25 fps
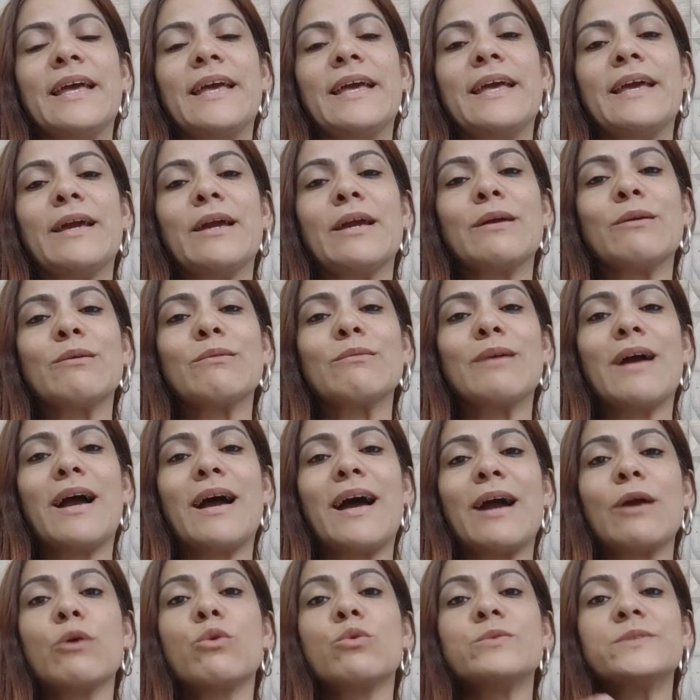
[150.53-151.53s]
é,
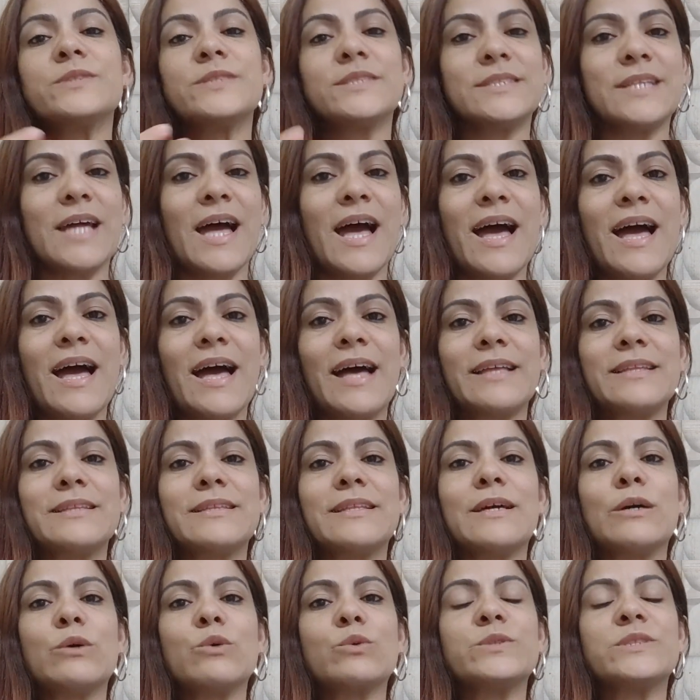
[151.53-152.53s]

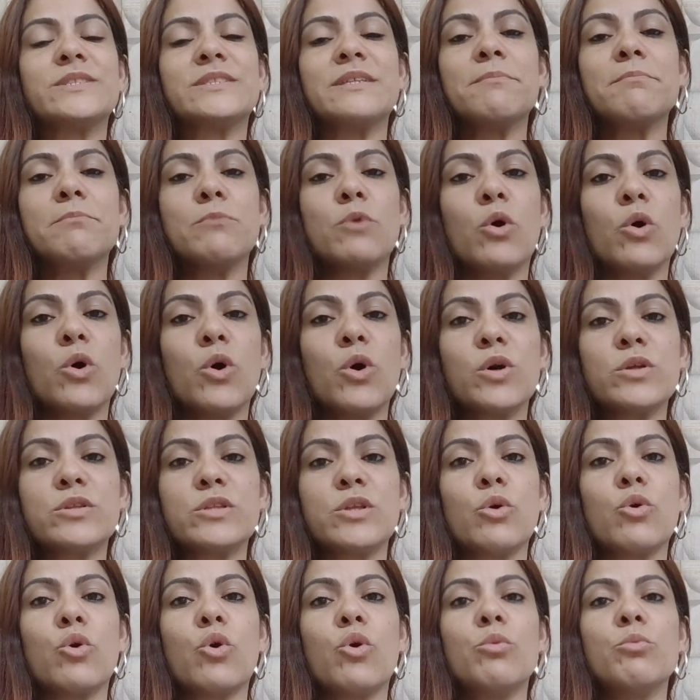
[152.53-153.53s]
acusada ou ser
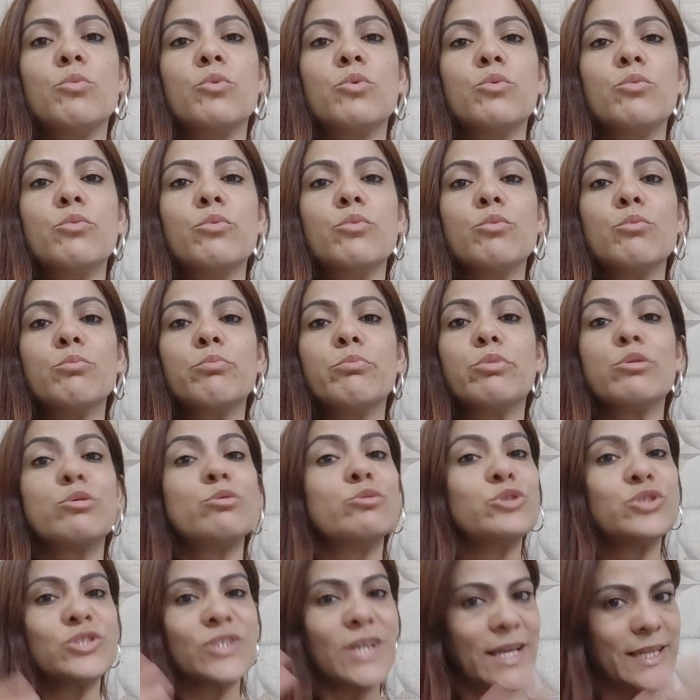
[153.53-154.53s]
morta como
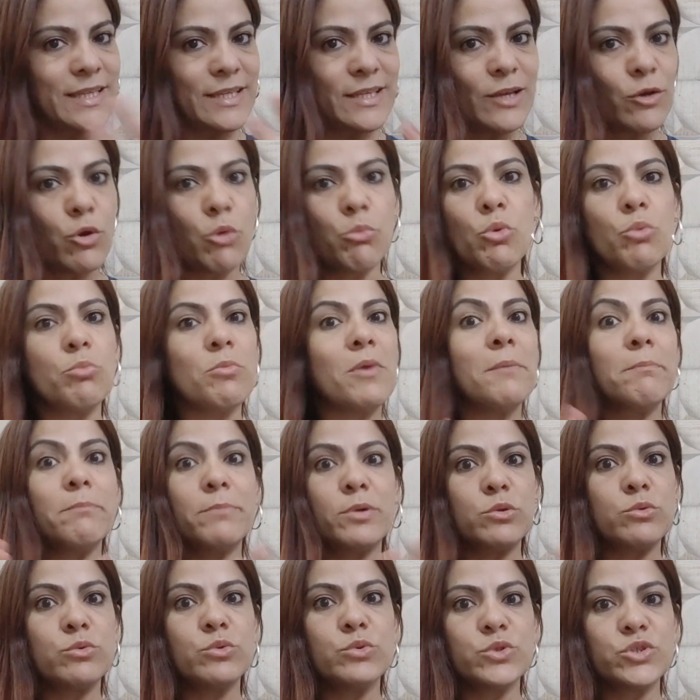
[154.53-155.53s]
bruxaria, como uma
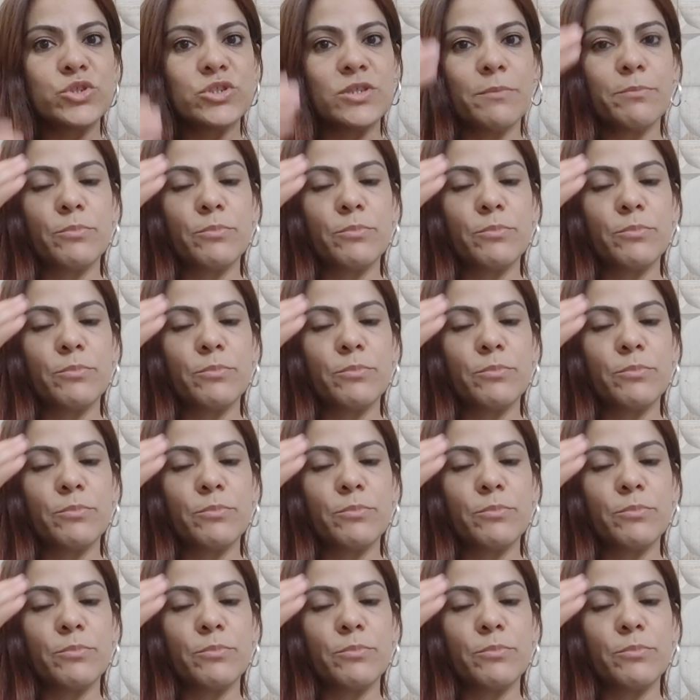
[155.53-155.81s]
bruxa,